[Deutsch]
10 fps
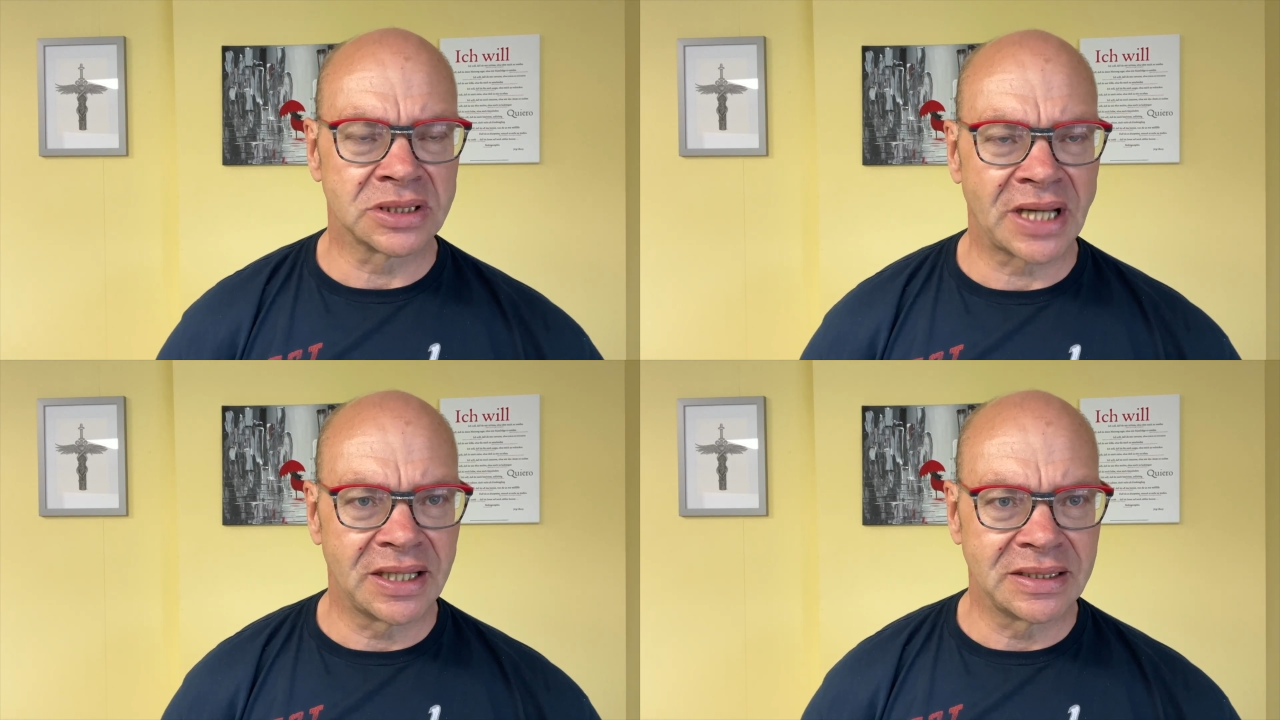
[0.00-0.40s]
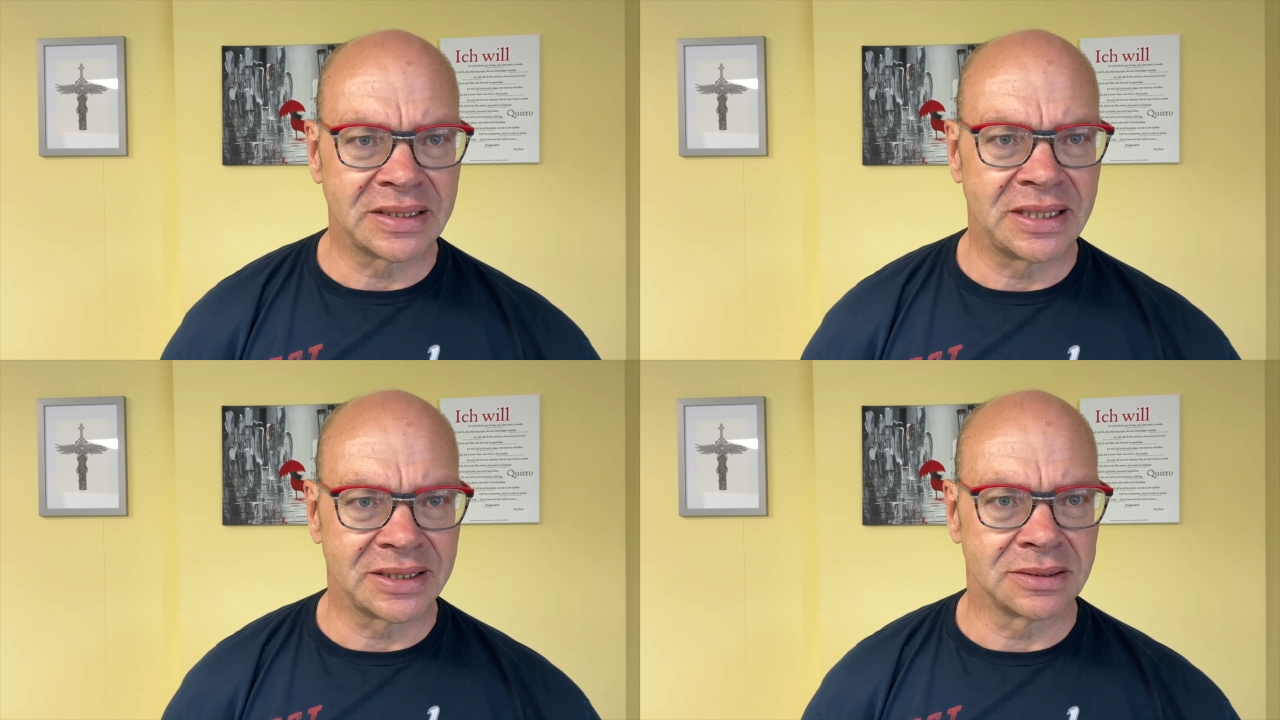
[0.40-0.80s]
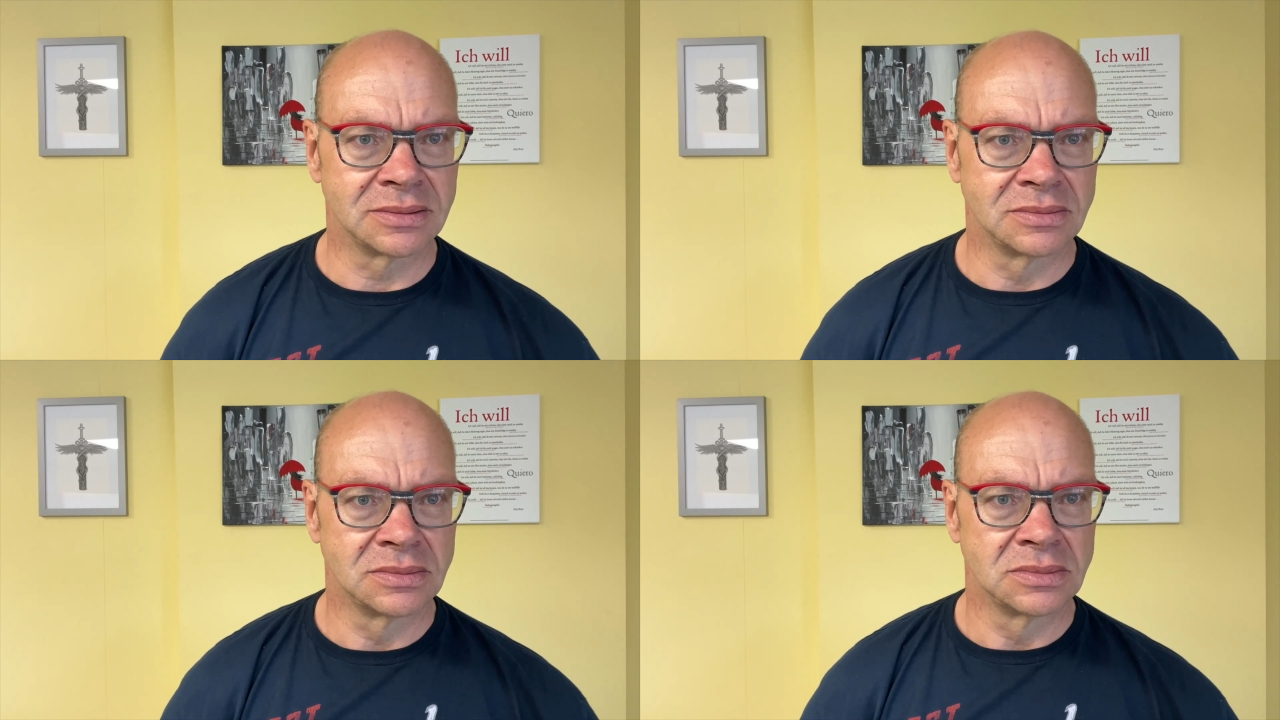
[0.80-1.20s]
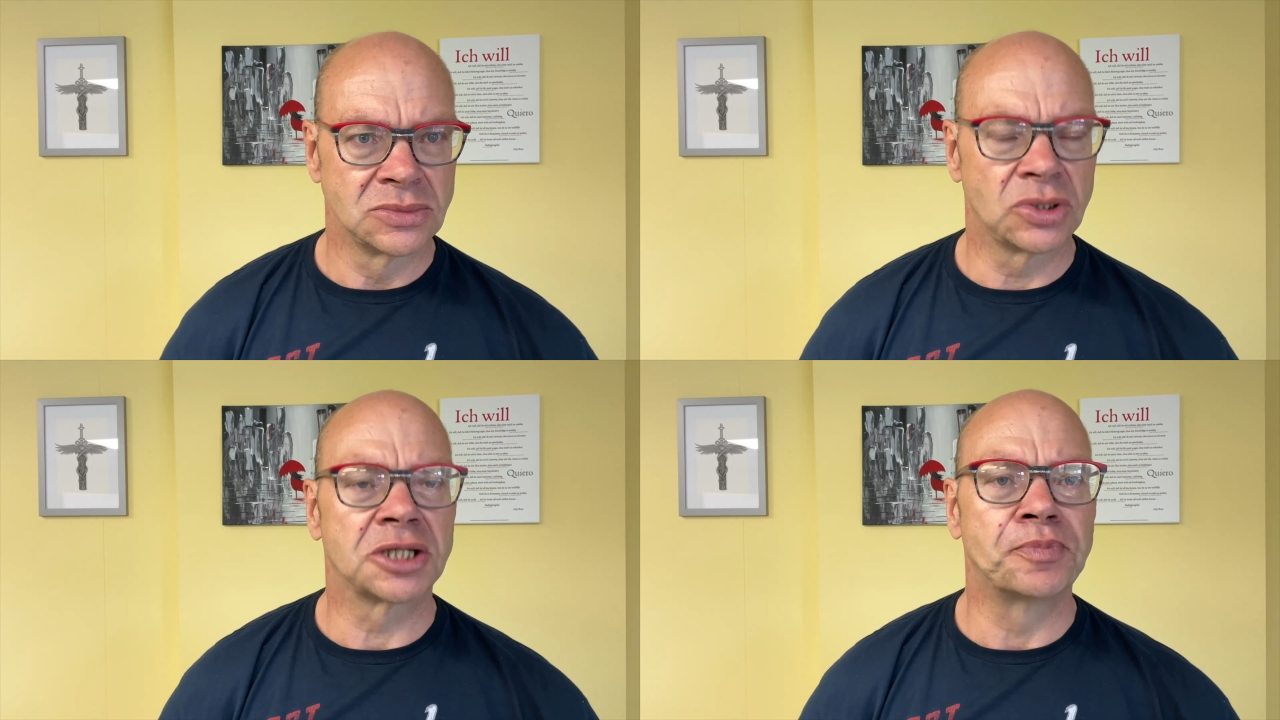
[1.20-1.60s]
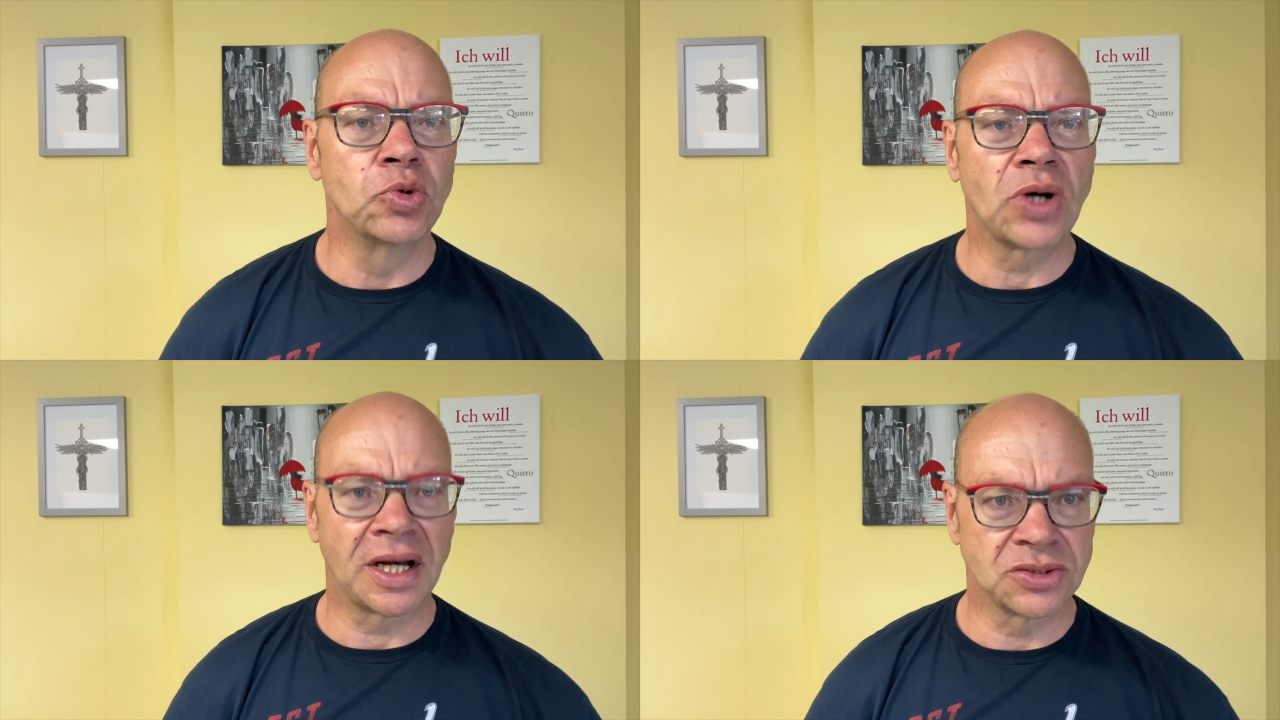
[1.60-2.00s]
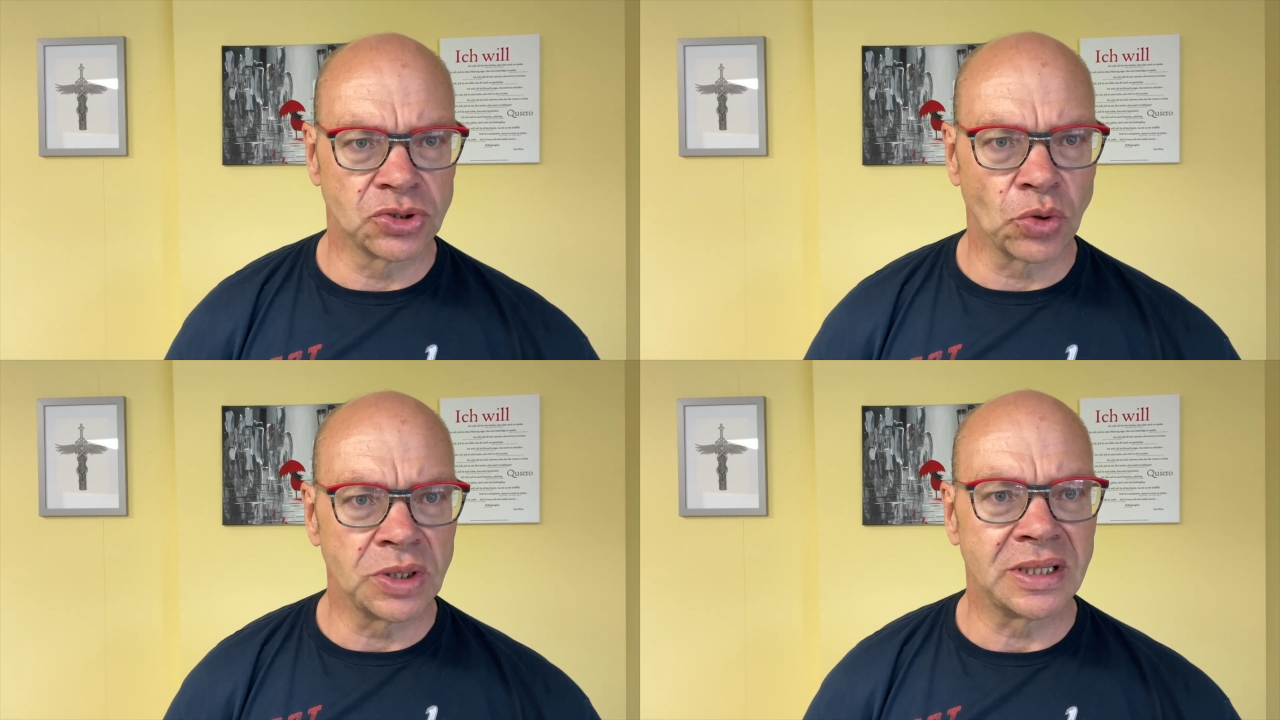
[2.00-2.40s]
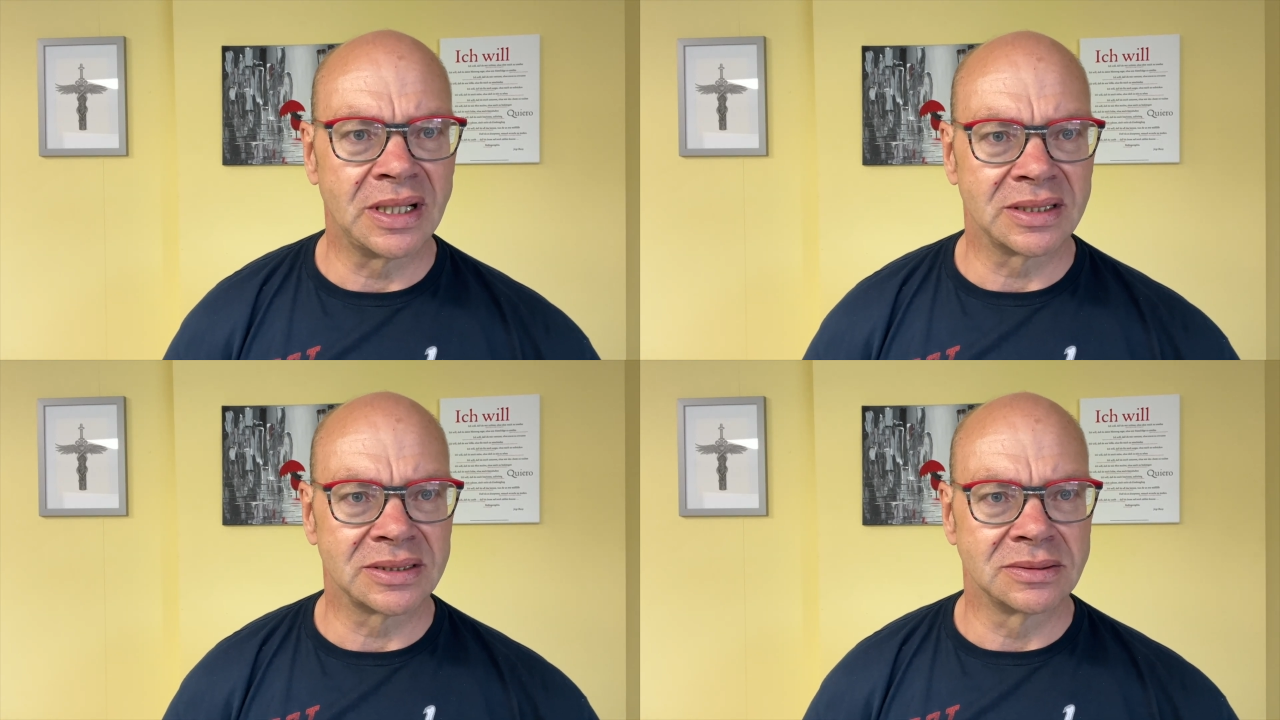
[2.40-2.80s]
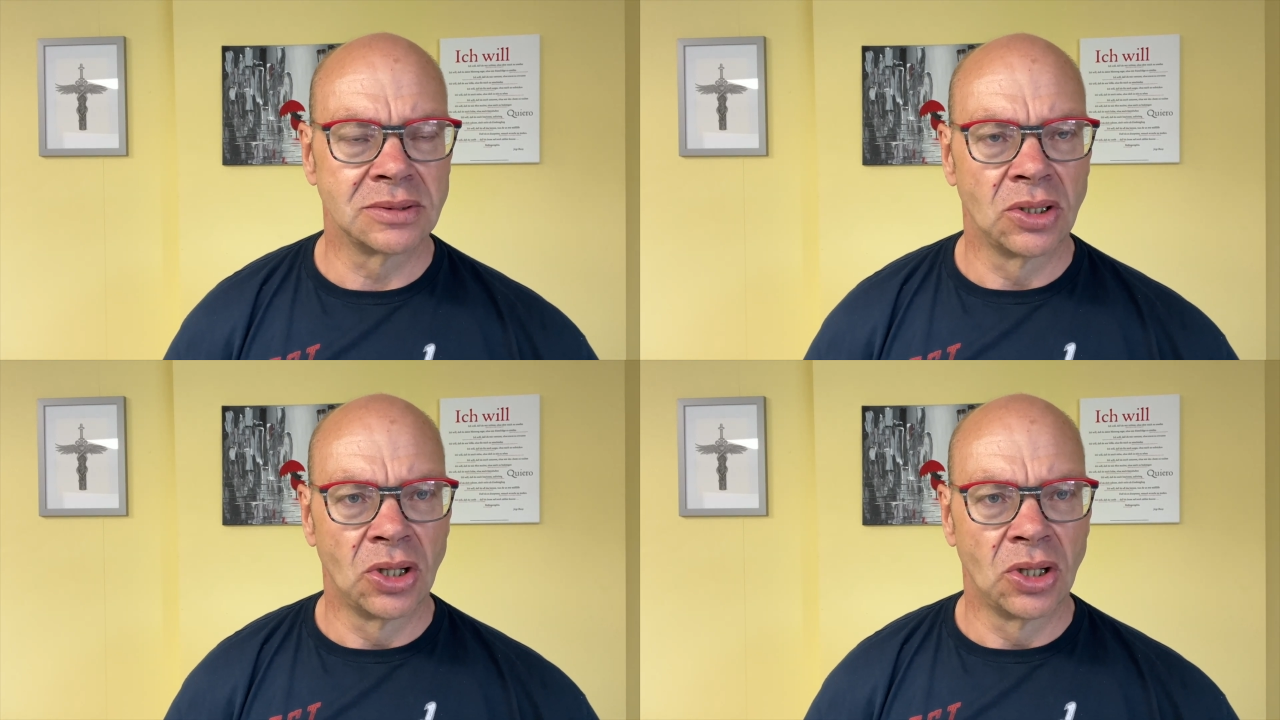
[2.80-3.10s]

Seiten gelesen und das Buch hast du durchgelesen.